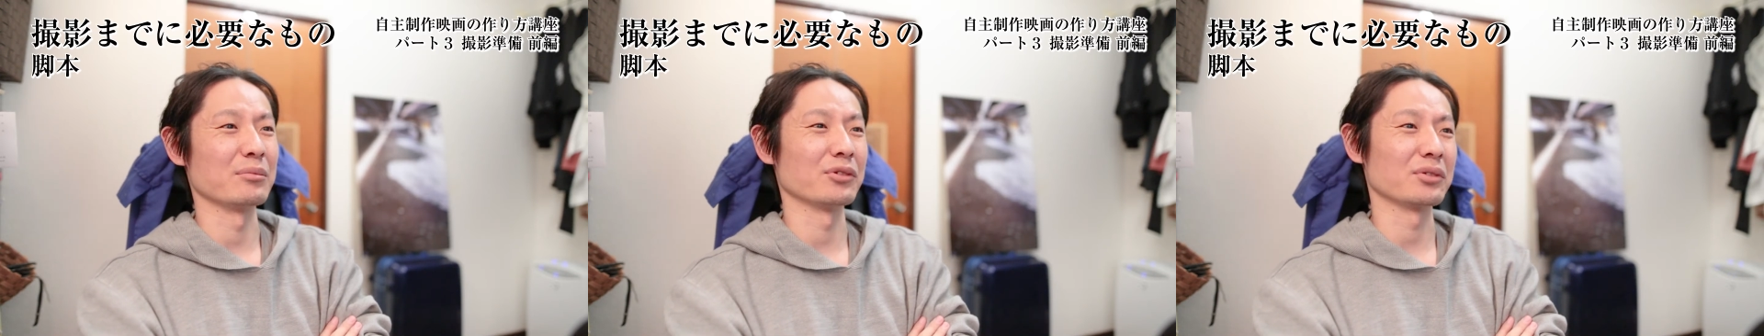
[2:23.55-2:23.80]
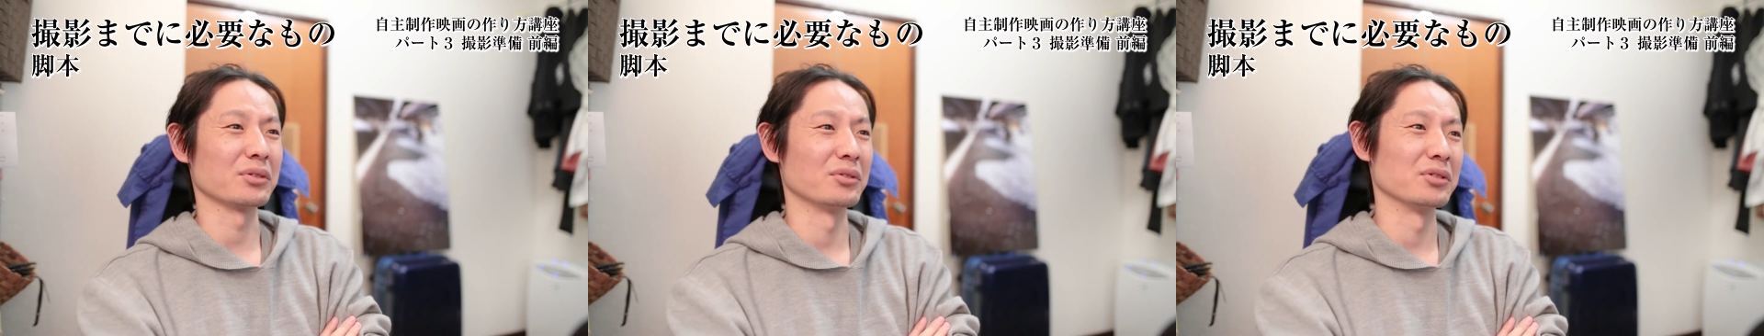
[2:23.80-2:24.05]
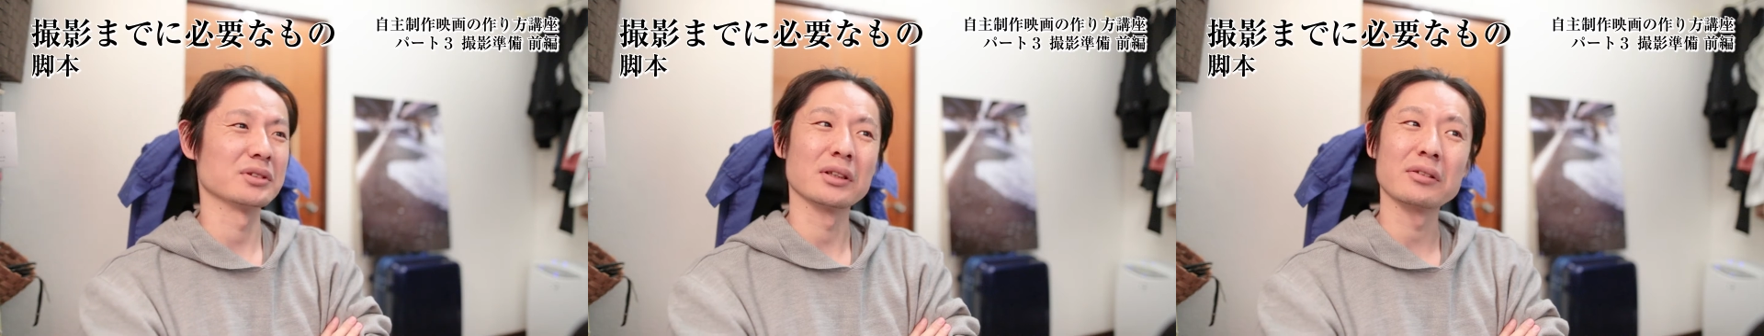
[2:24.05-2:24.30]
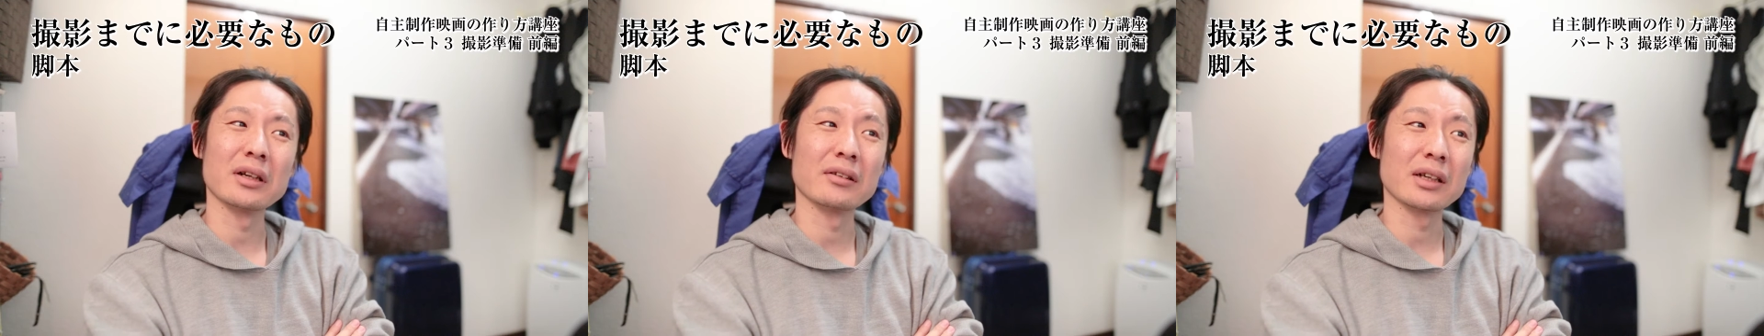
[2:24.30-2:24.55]
もっとこうした
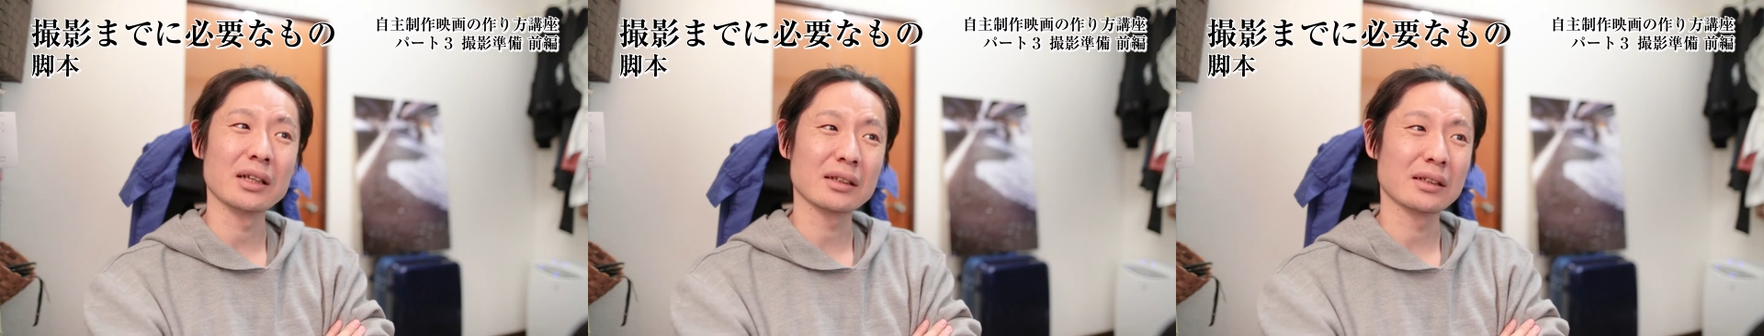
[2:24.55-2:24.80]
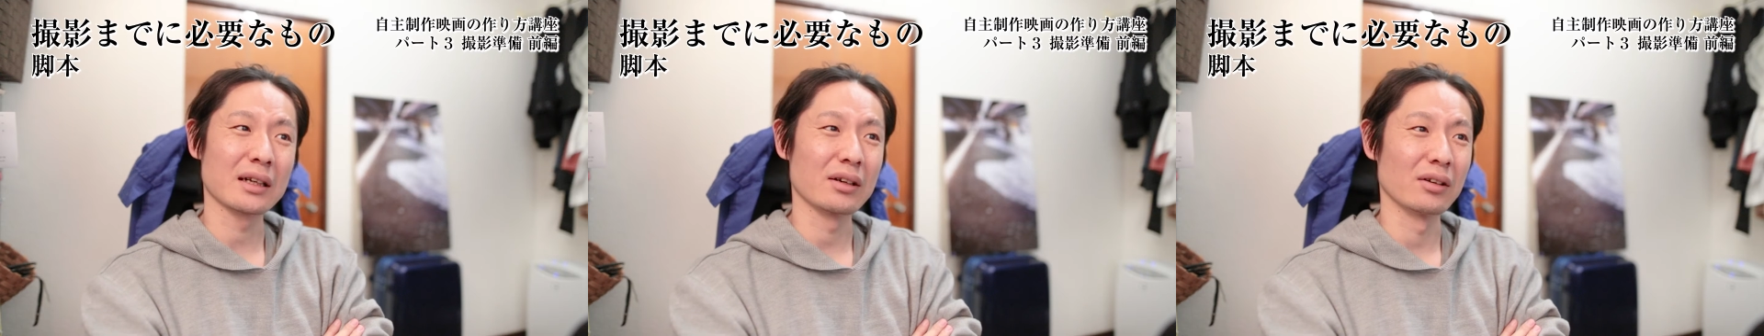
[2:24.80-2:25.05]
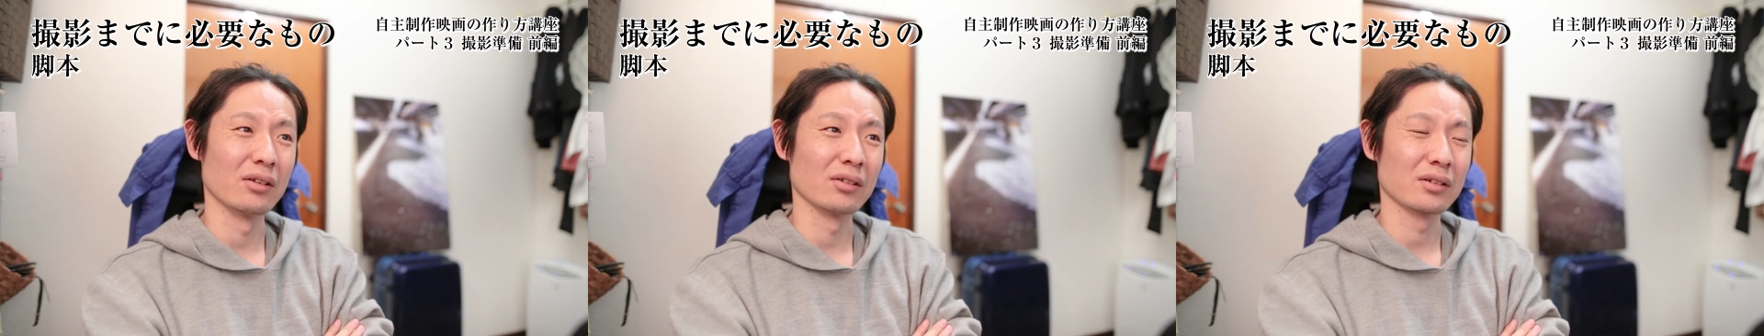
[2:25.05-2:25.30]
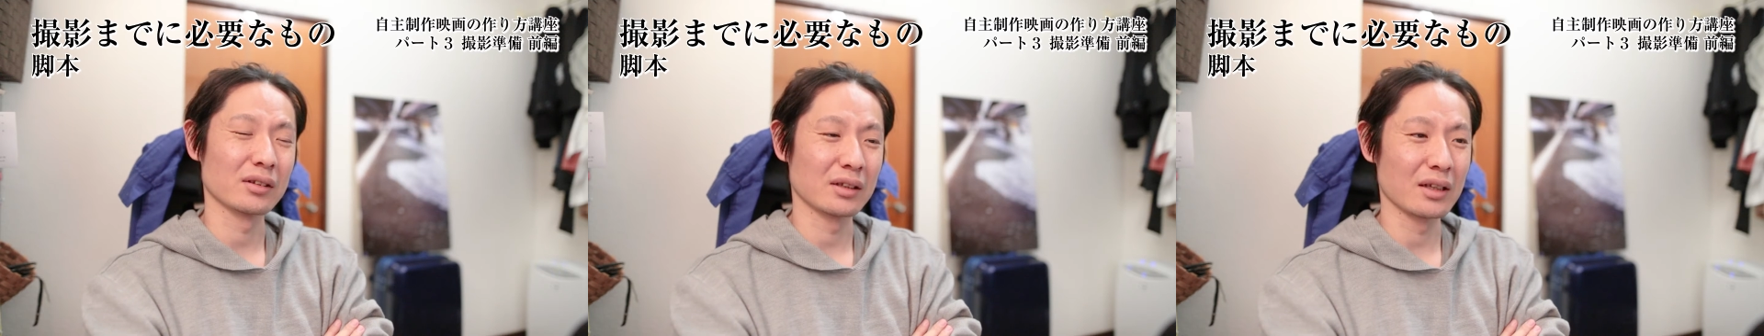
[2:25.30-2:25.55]
方がよかった
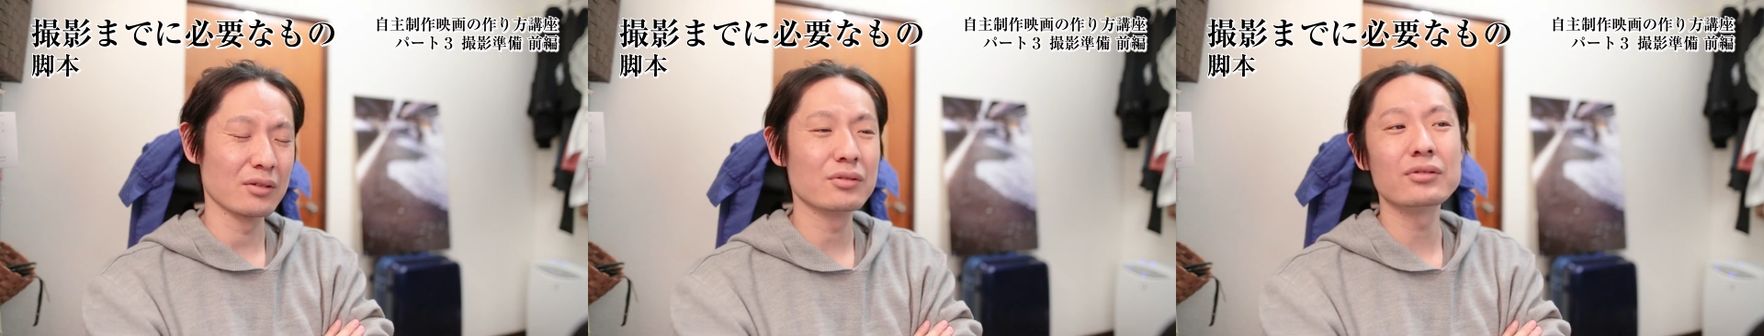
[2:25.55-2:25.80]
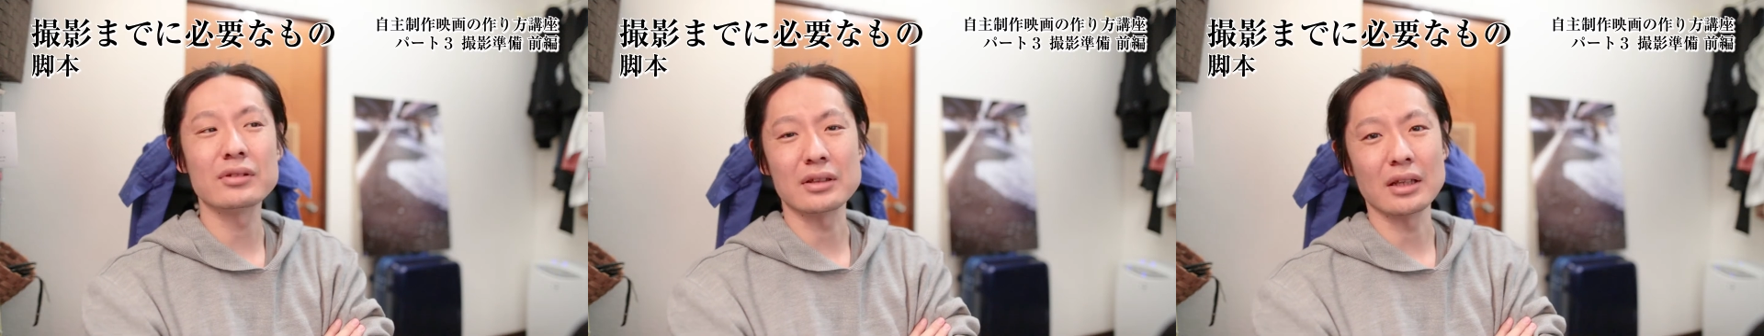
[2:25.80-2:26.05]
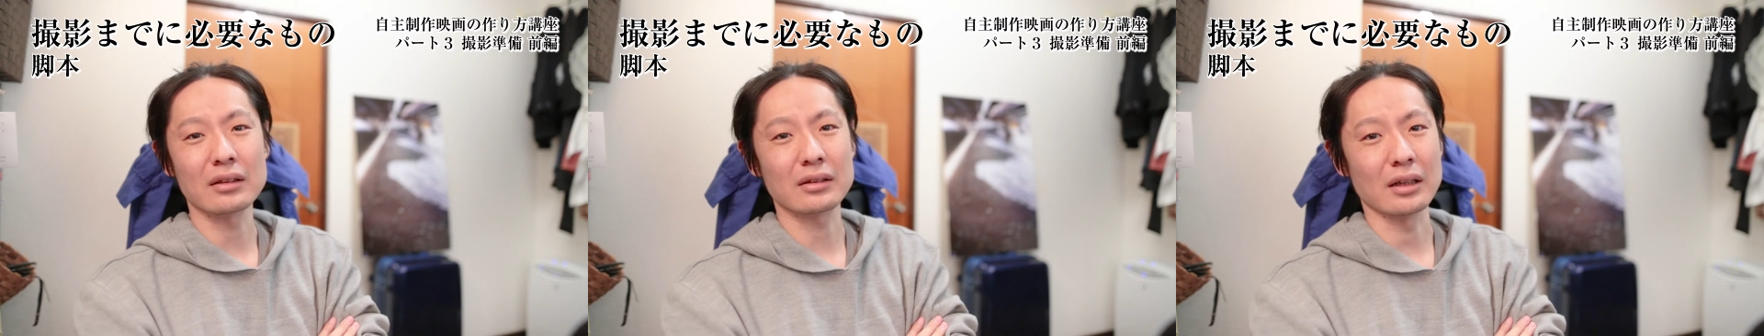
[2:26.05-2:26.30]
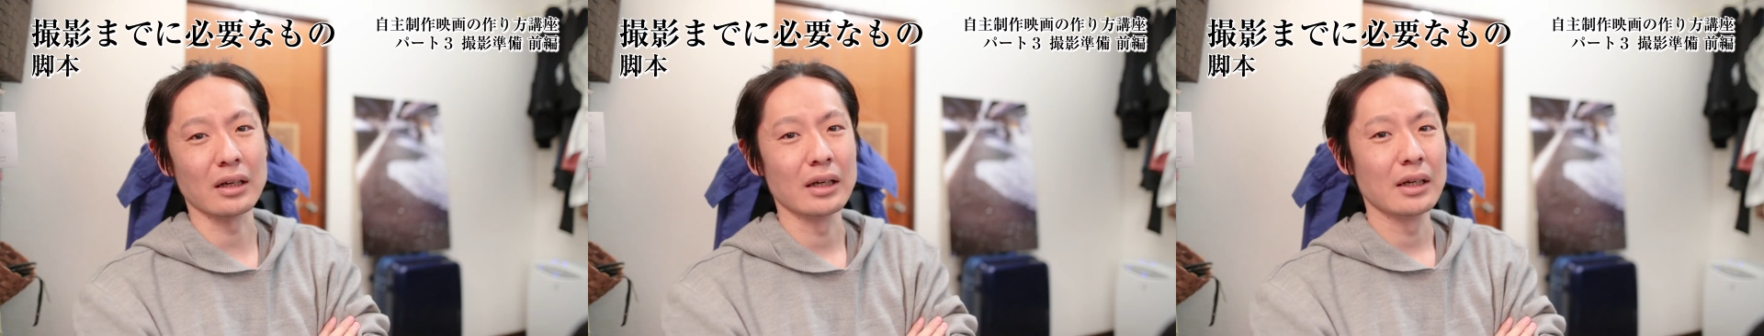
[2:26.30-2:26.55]
よっていう風になる
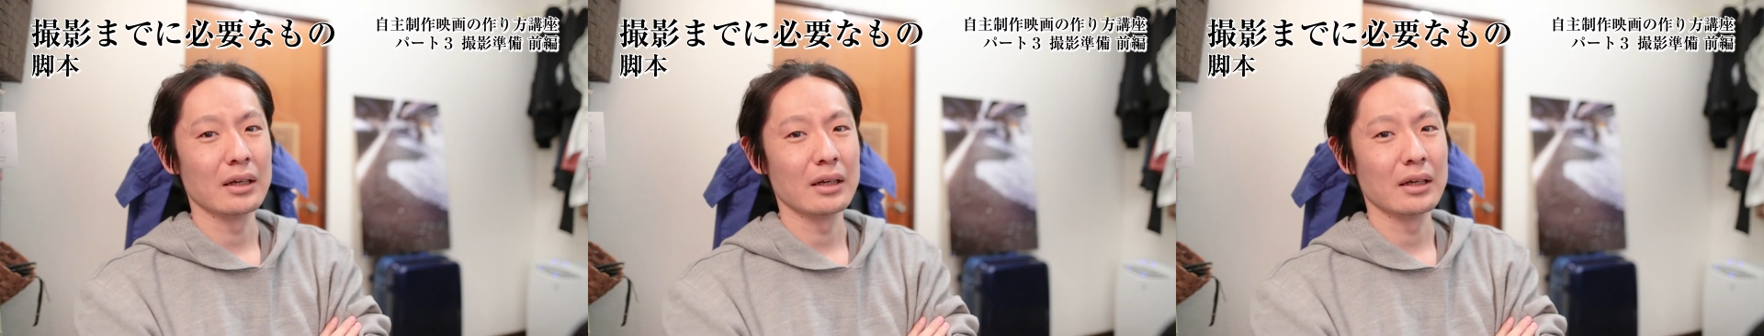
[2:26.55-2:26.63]
か、